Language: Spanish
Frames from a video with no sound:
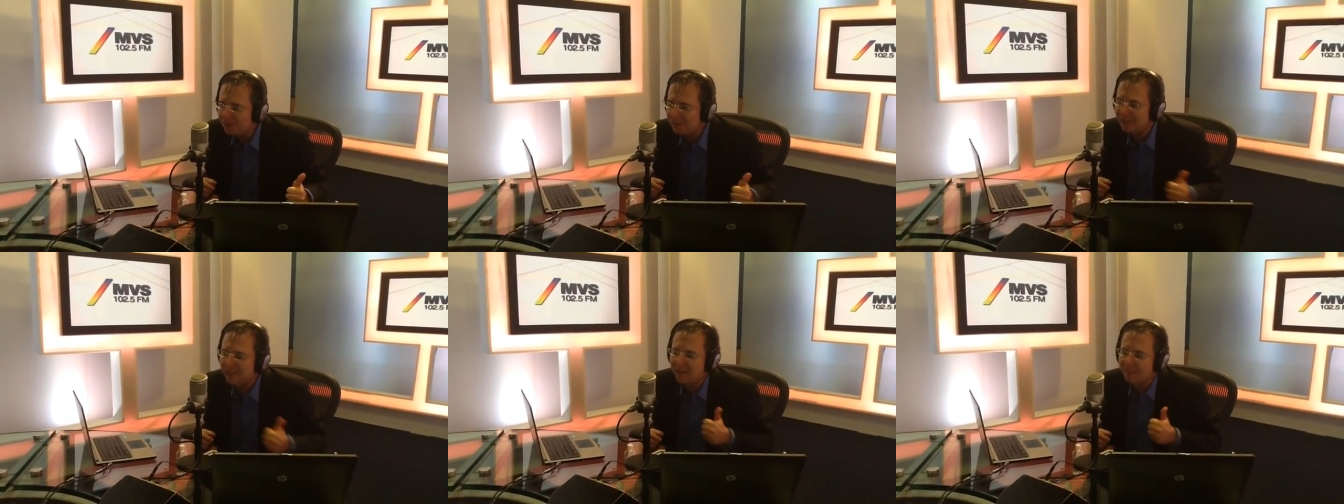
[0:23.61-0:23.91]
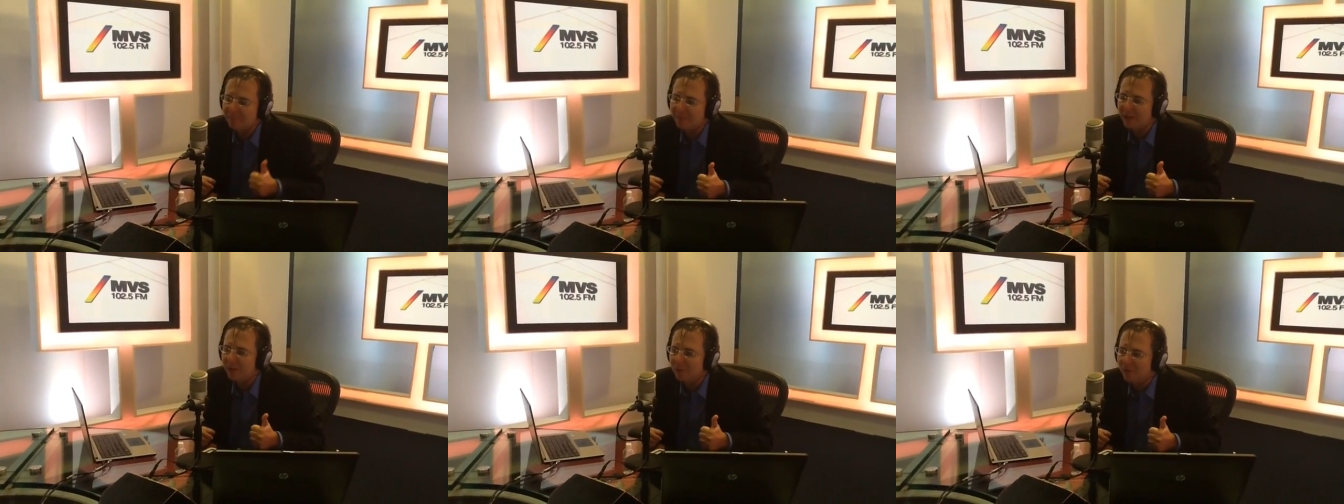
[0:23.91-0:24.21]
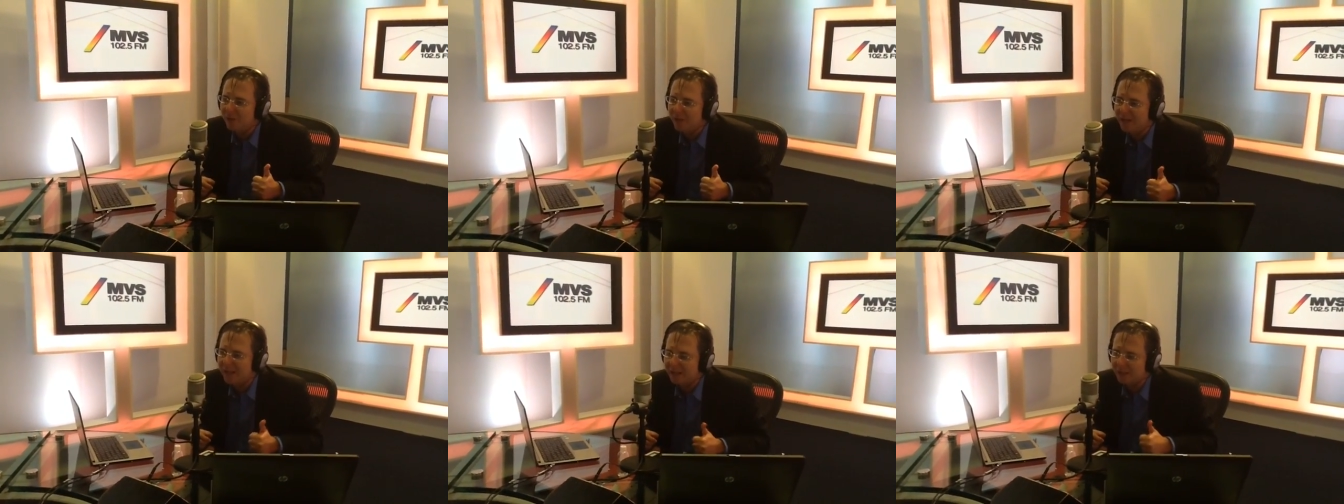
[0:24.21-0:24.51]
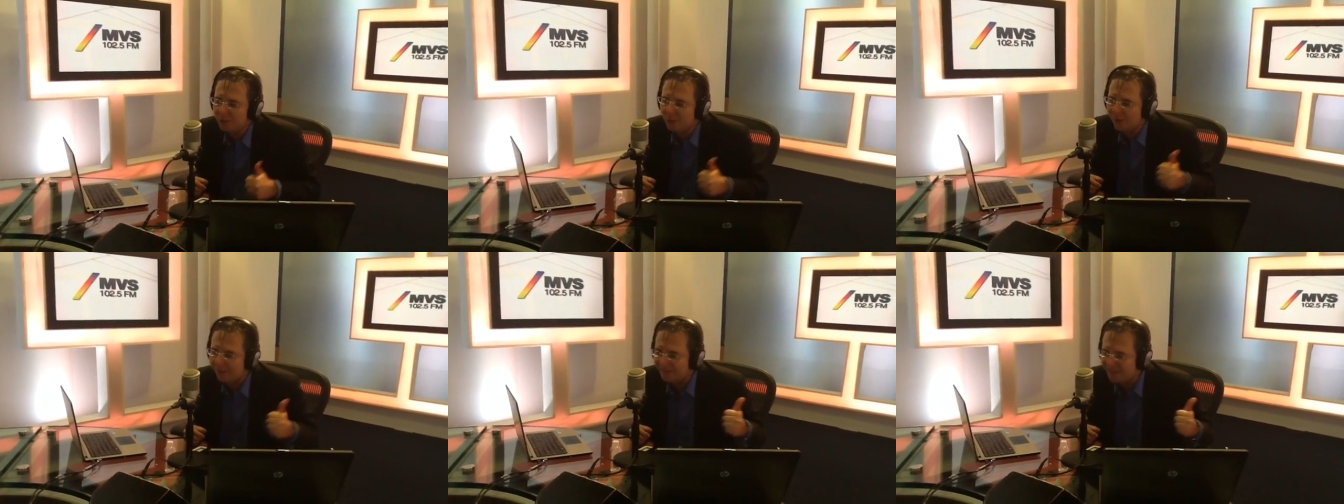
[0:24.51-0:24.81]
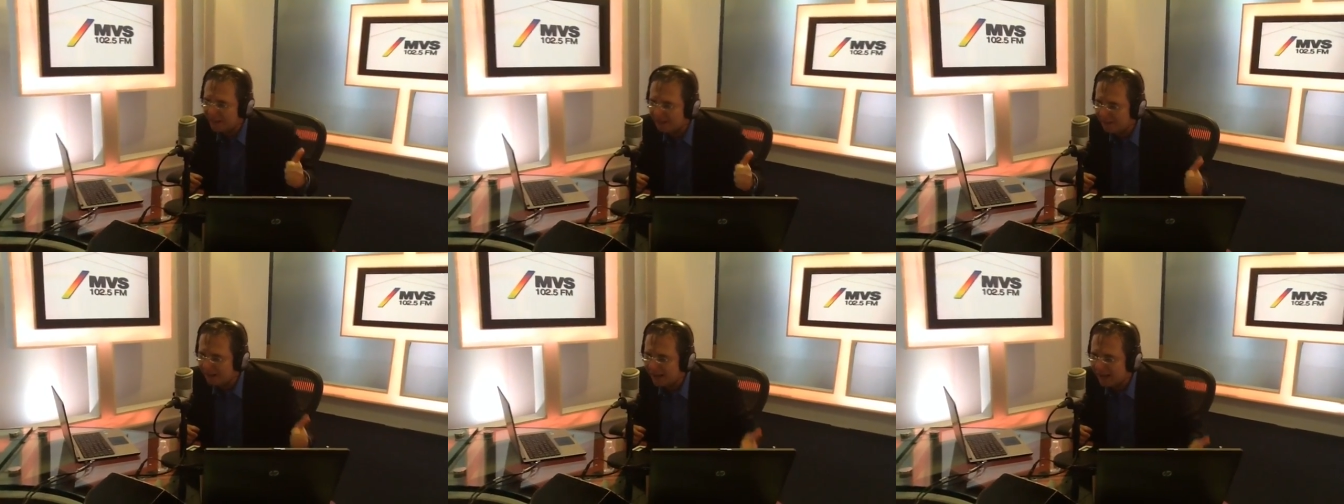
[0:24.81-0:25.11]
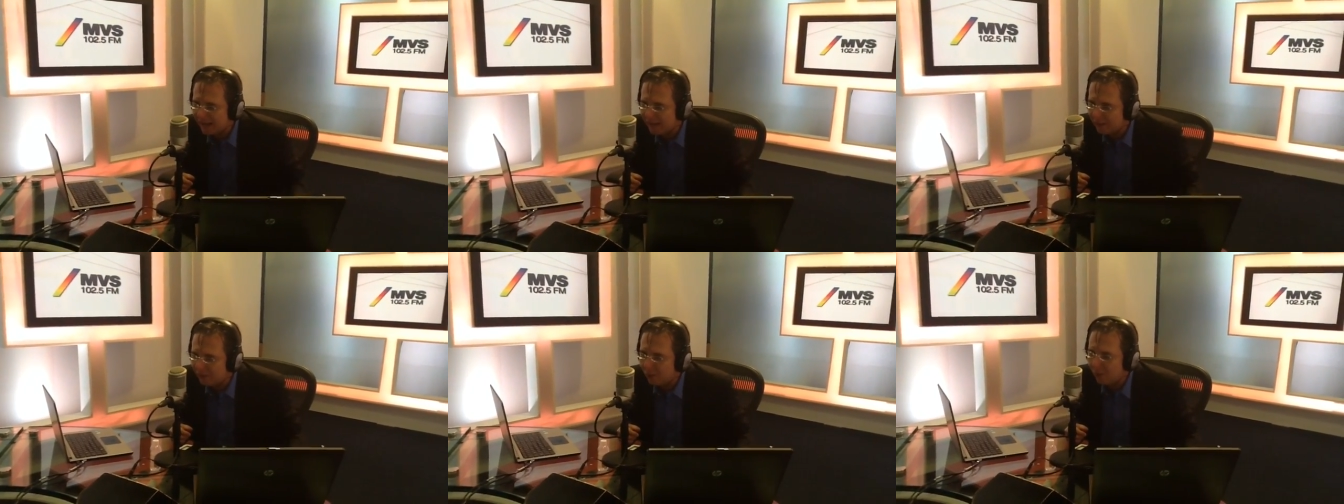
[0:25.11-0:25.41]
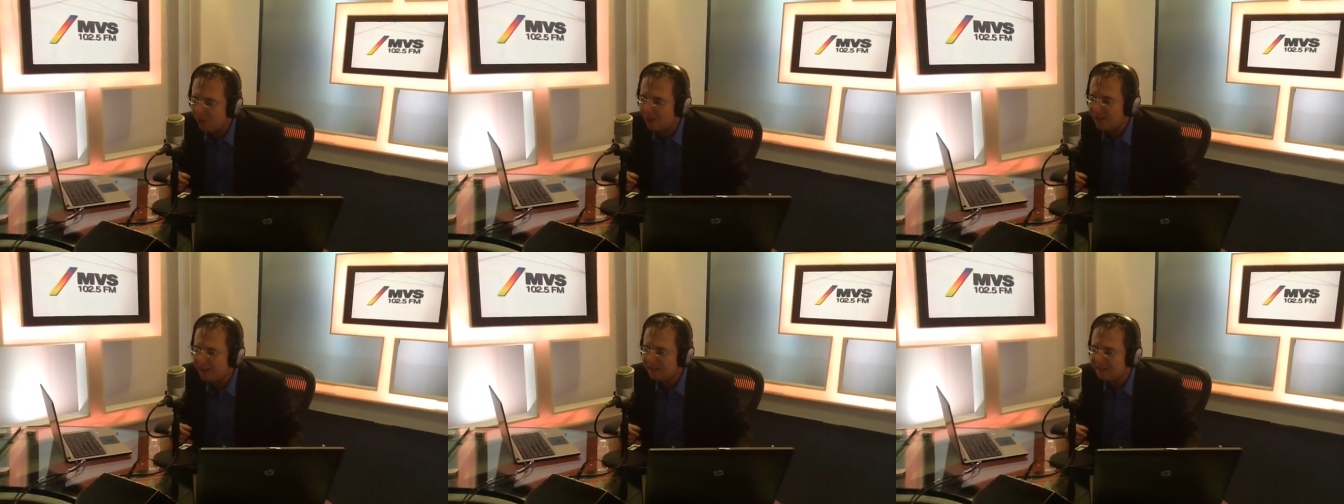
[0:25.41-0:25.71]
estar perjudicando a
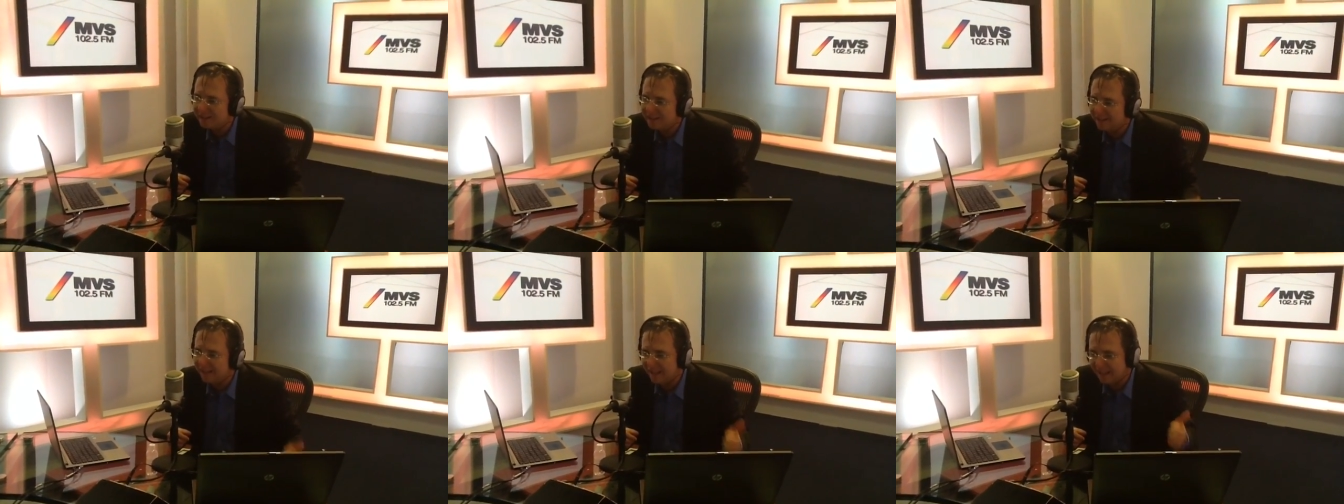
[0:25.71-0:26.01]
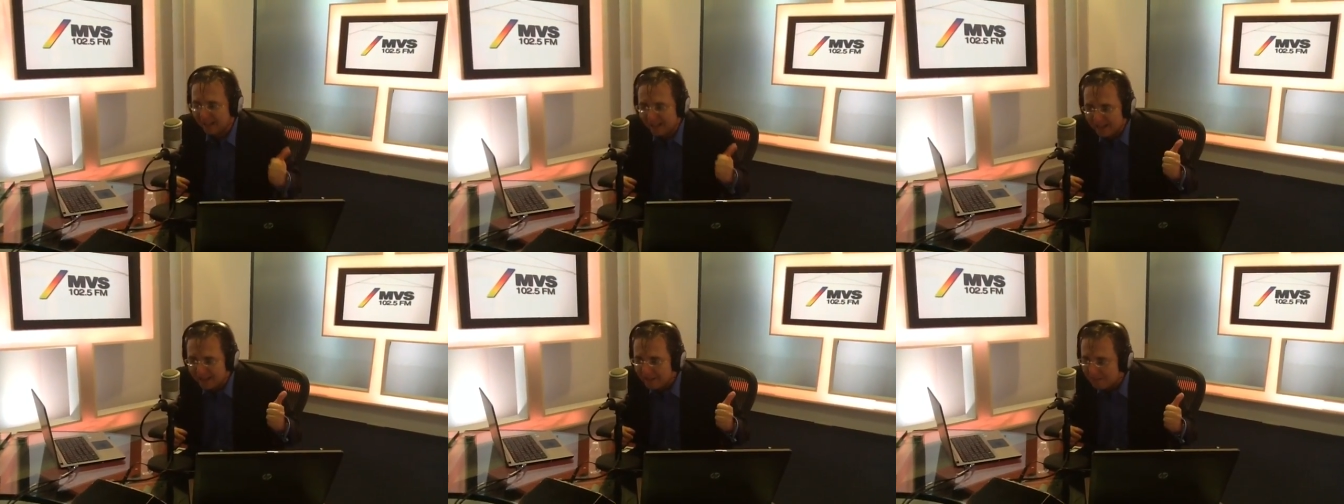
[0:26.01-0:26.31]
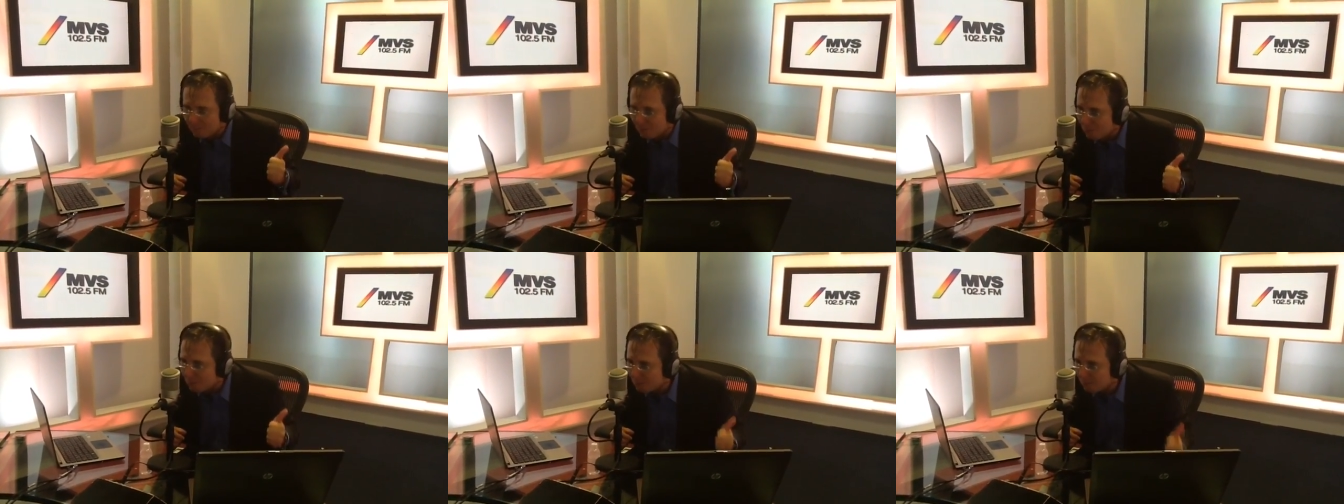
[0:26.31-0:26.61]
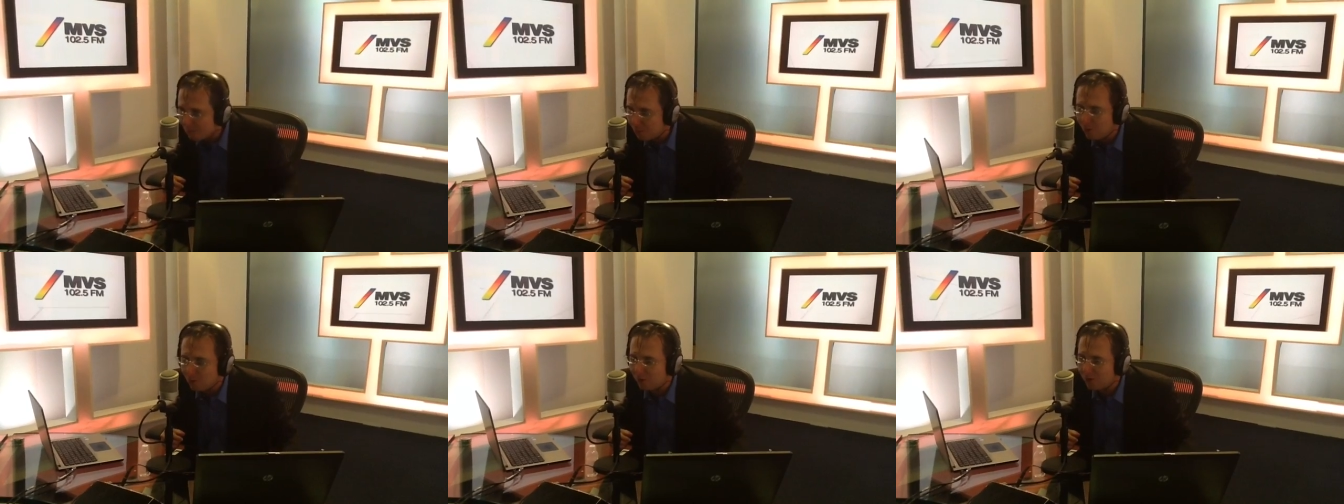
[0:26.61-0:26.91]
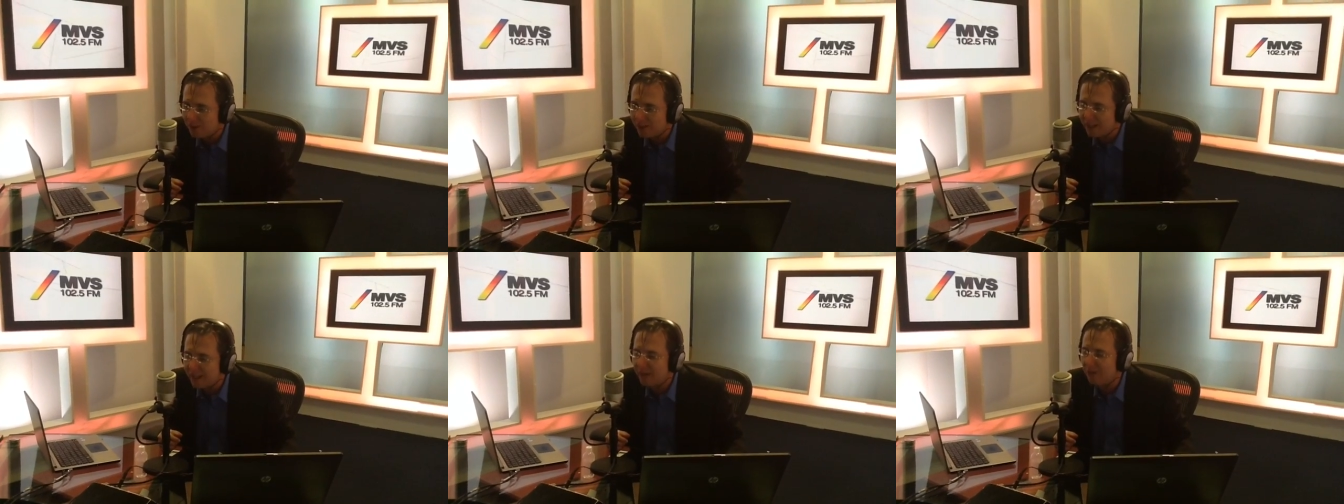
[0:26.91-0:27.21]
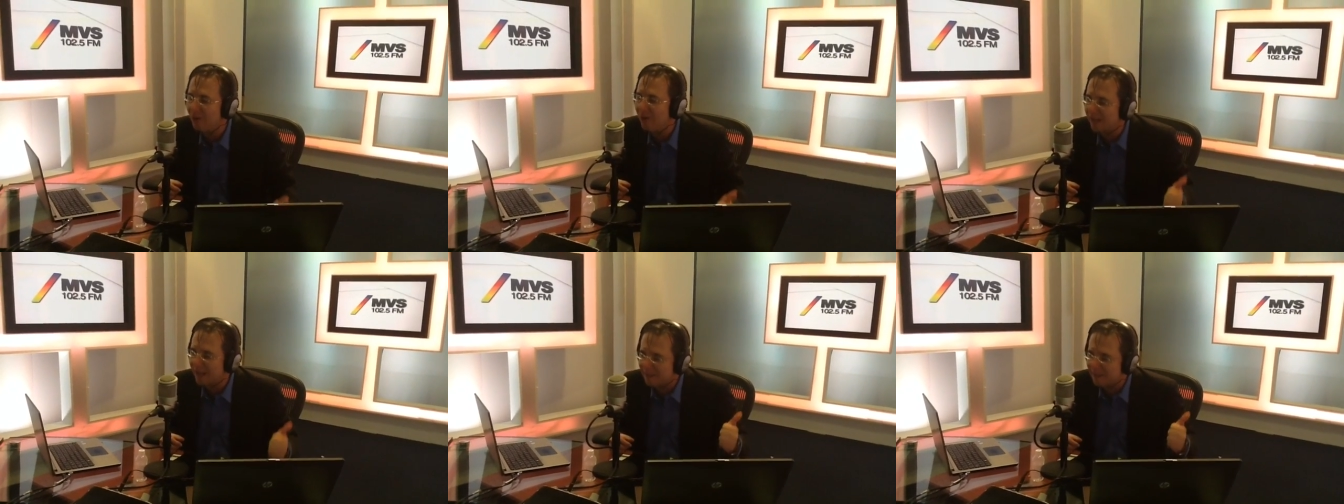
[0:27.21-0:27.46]
trabajadores que ganan muy poco dinero,